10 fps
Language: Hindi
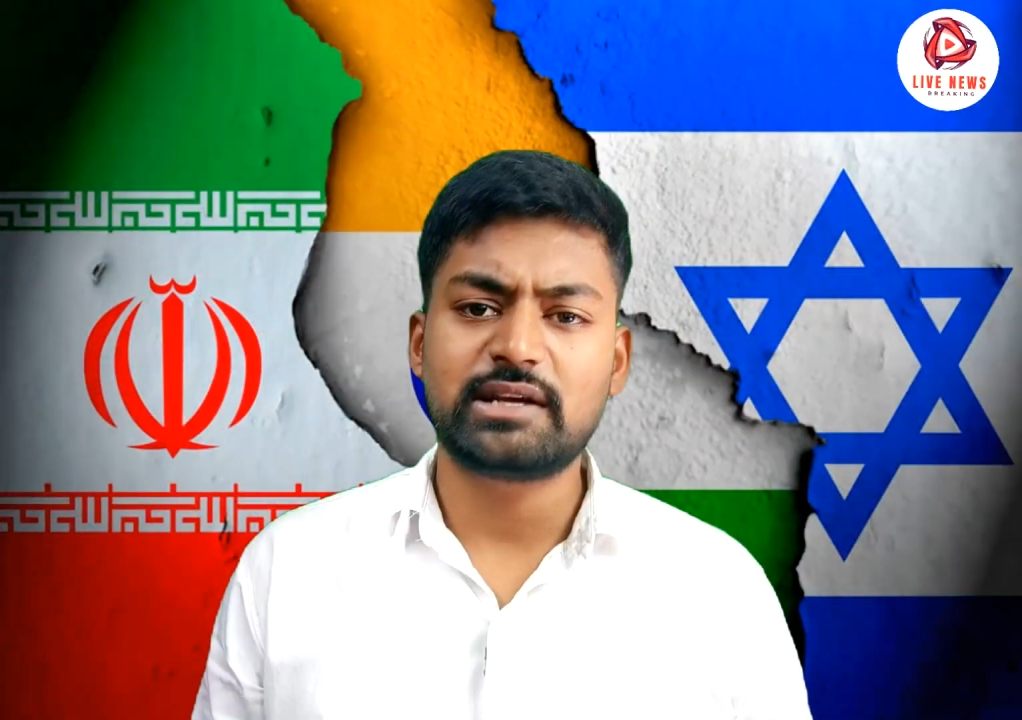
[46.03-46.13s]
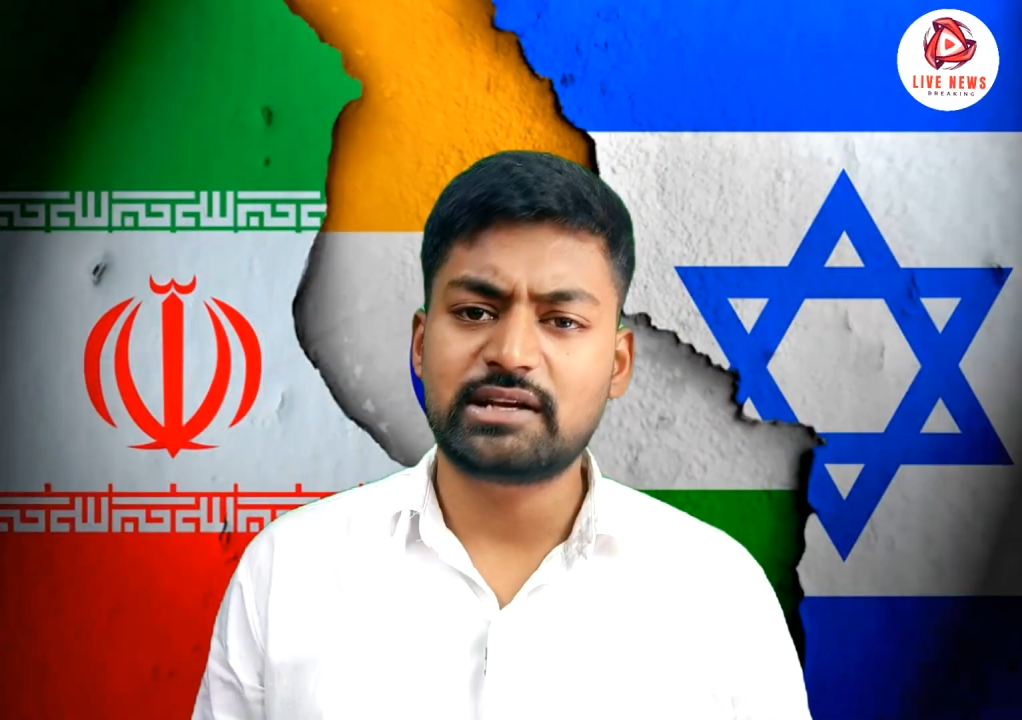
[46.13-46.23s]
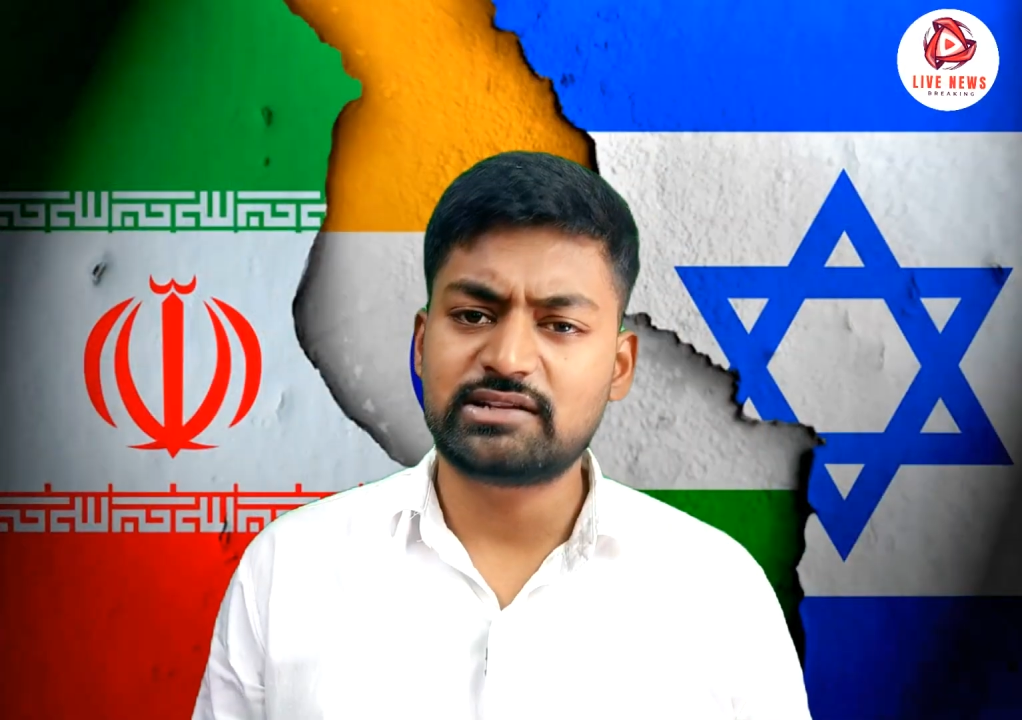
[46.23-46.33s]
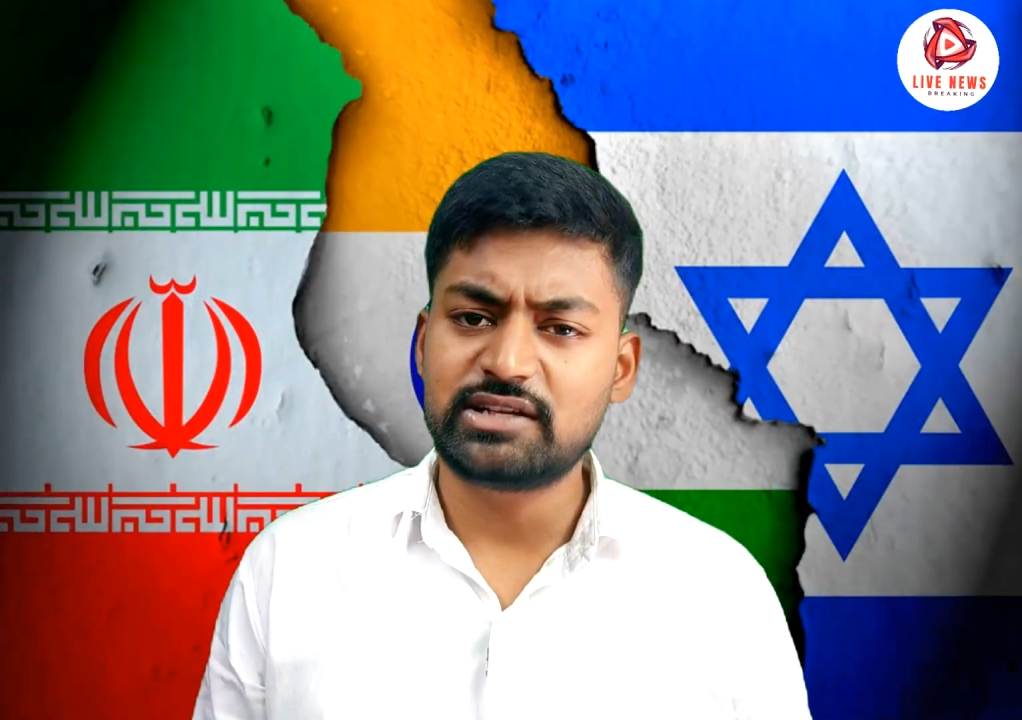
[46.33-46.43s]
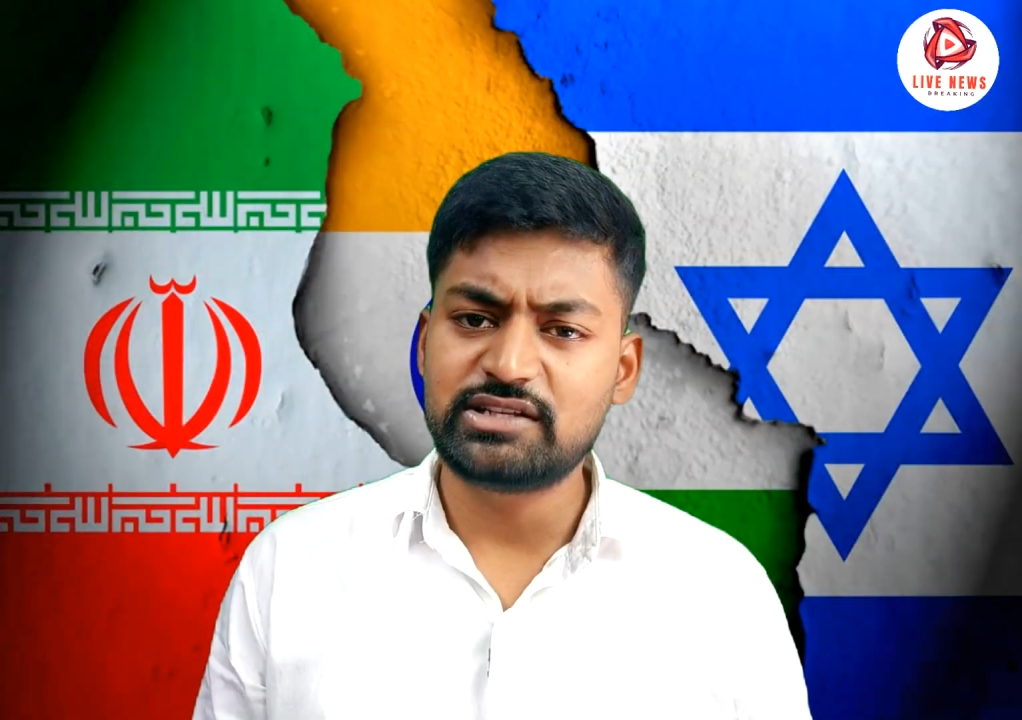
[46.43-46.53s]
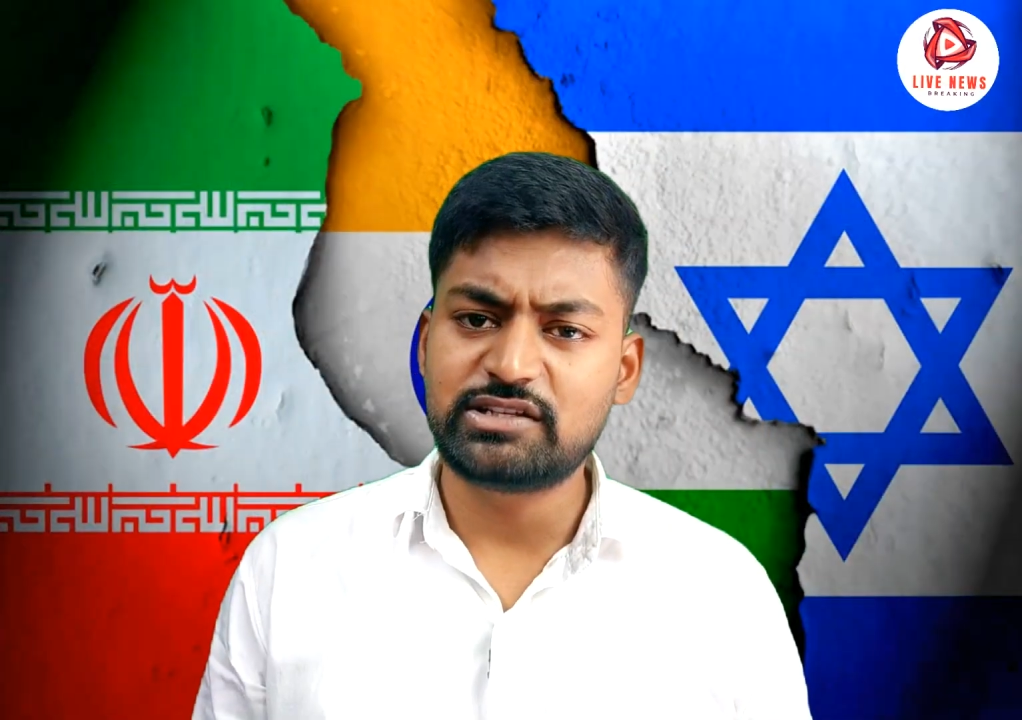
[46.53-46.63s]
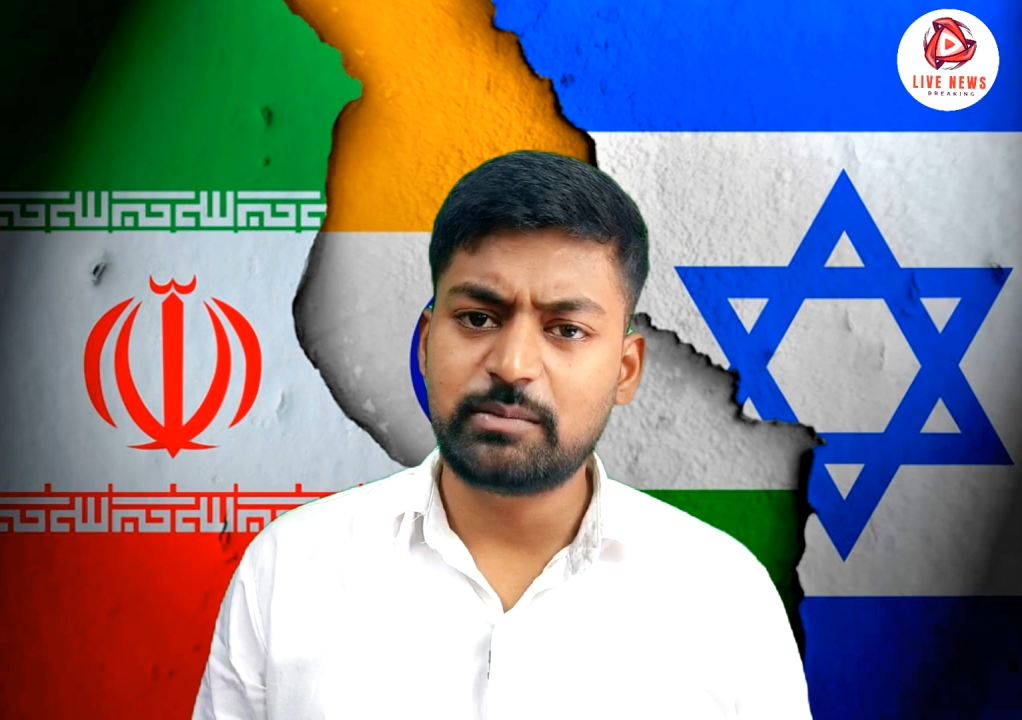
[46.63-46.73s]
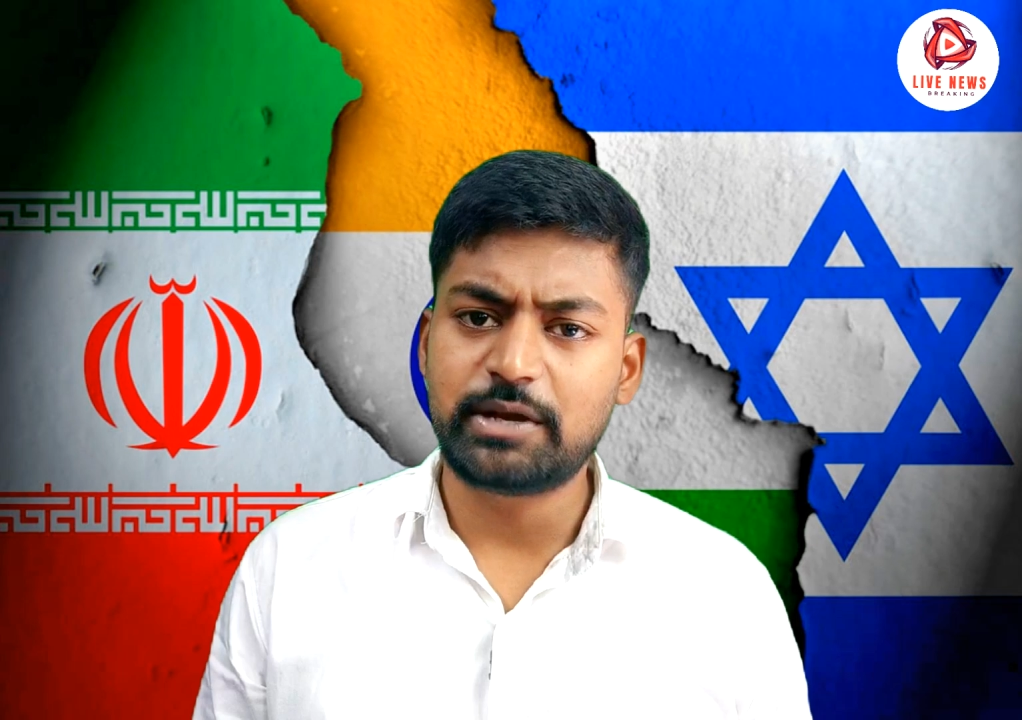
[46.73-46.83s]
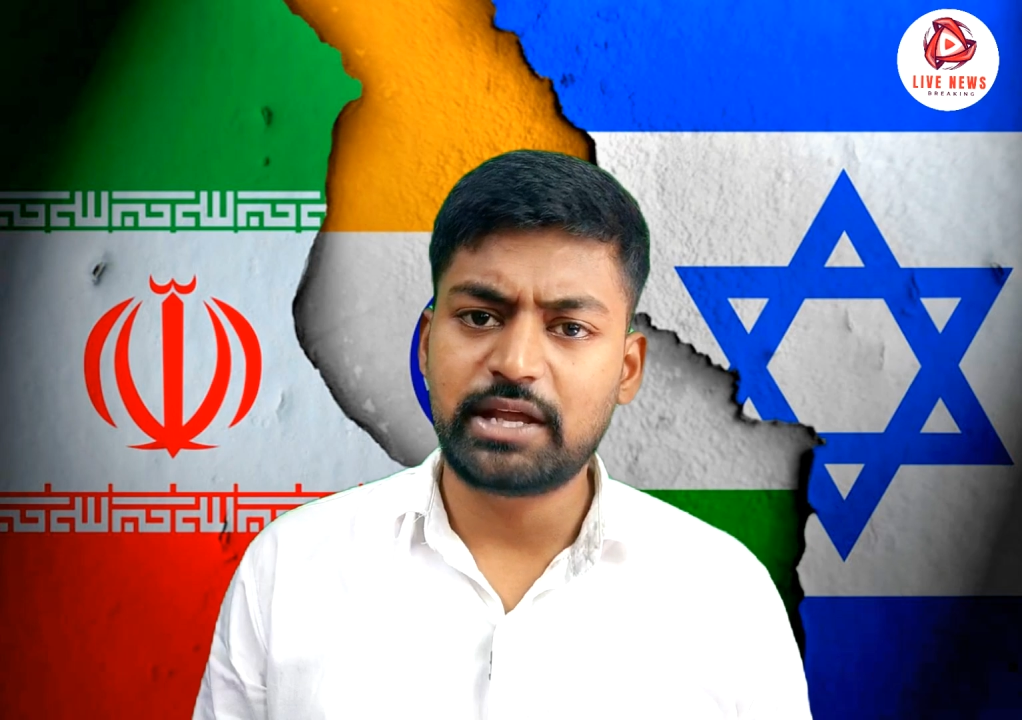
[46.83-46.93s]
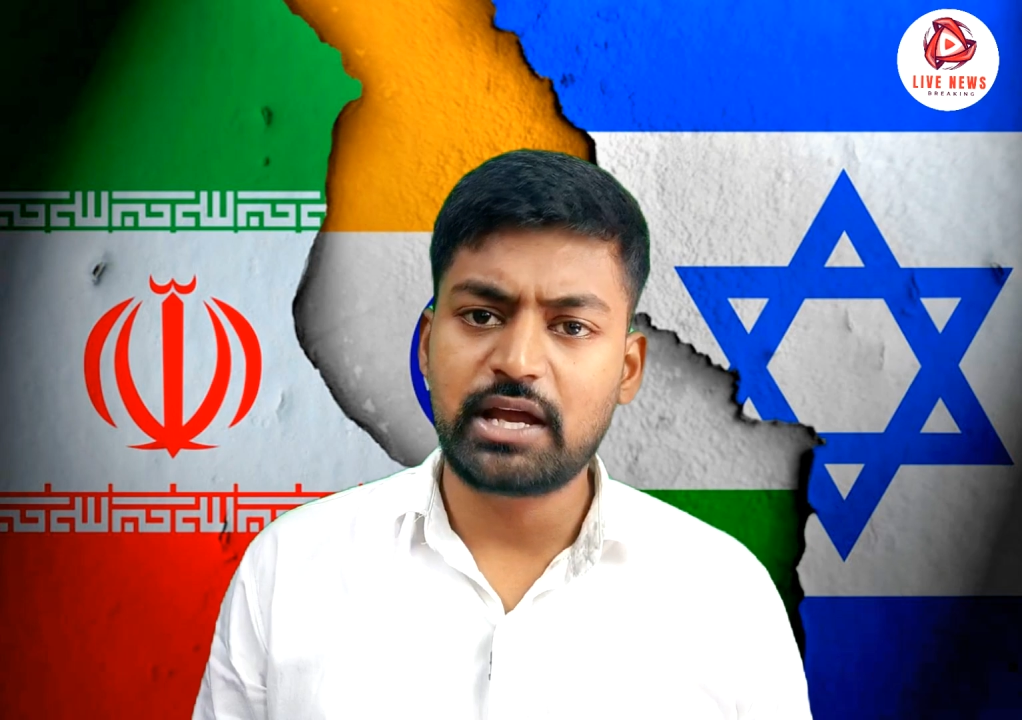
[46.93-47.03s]
में संघर्ष तेजी से
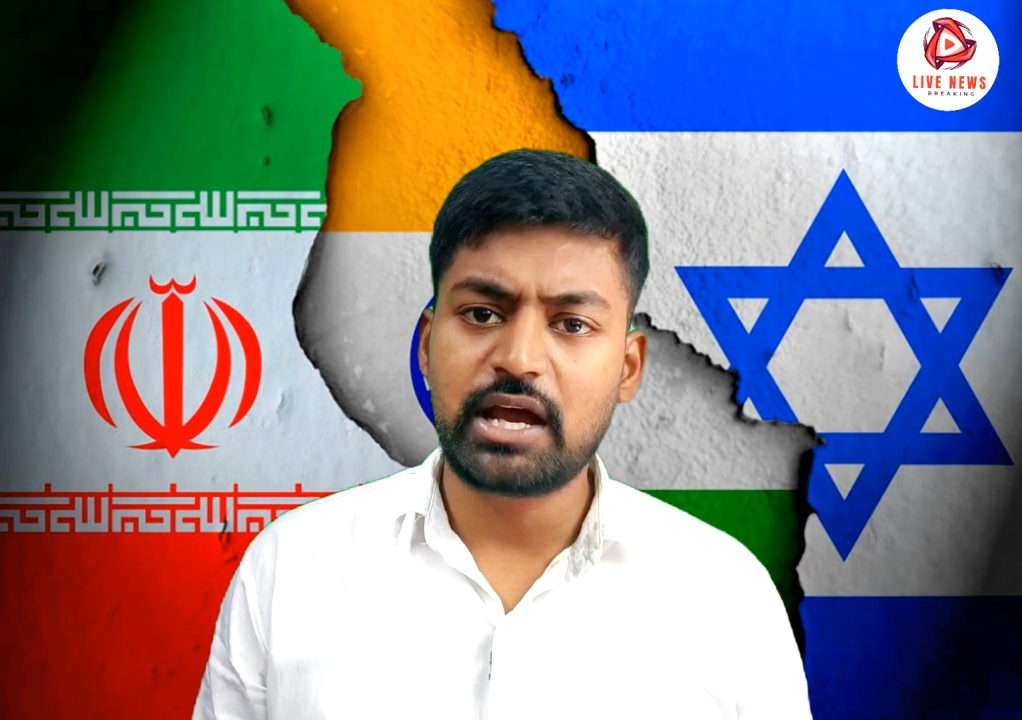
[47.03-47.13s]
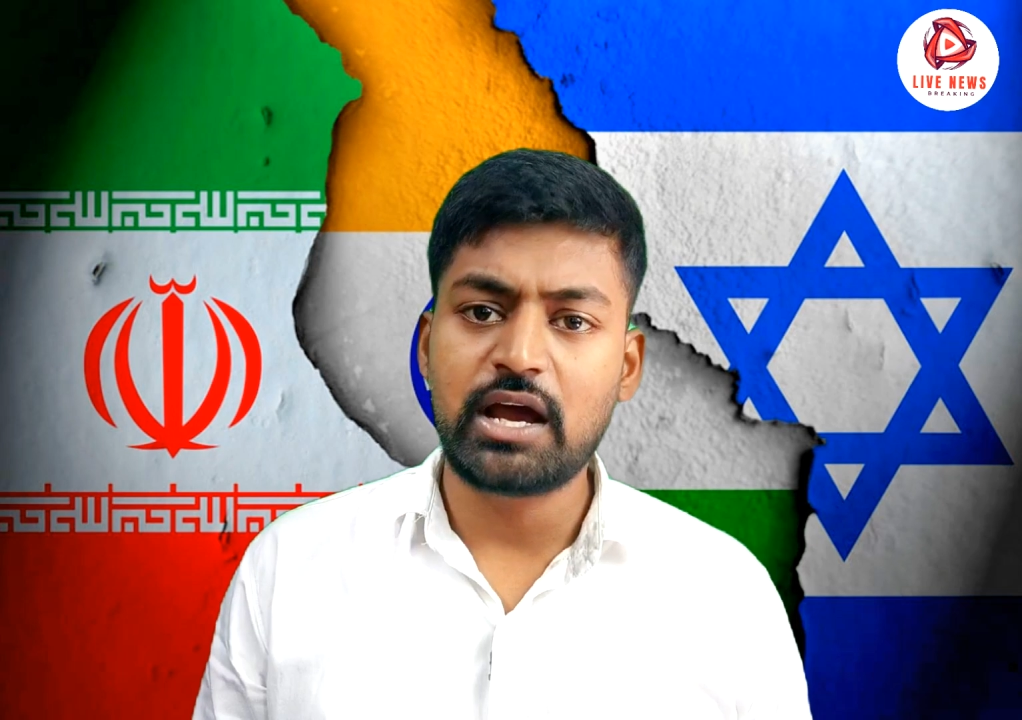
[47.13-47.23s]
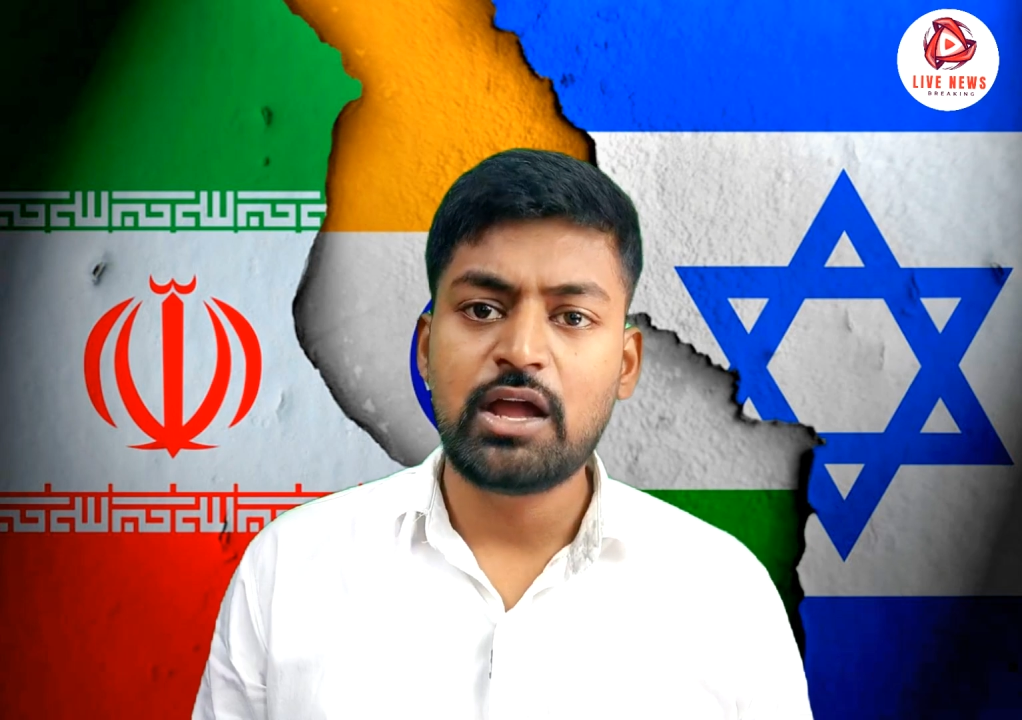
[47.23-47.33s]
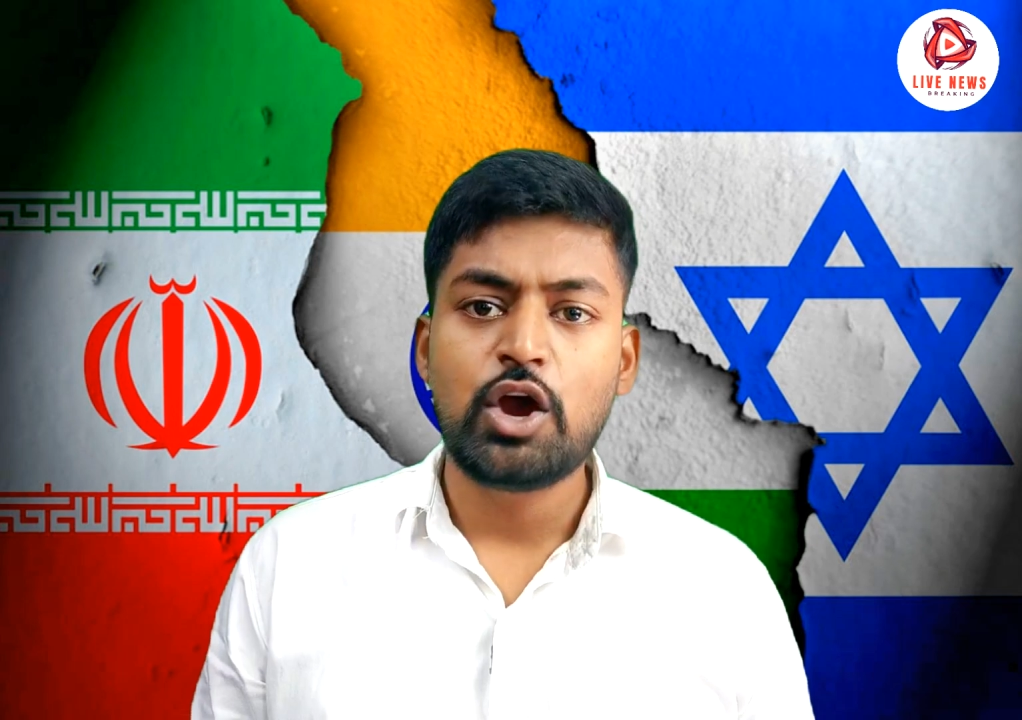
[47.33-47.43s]
बढ़ेगा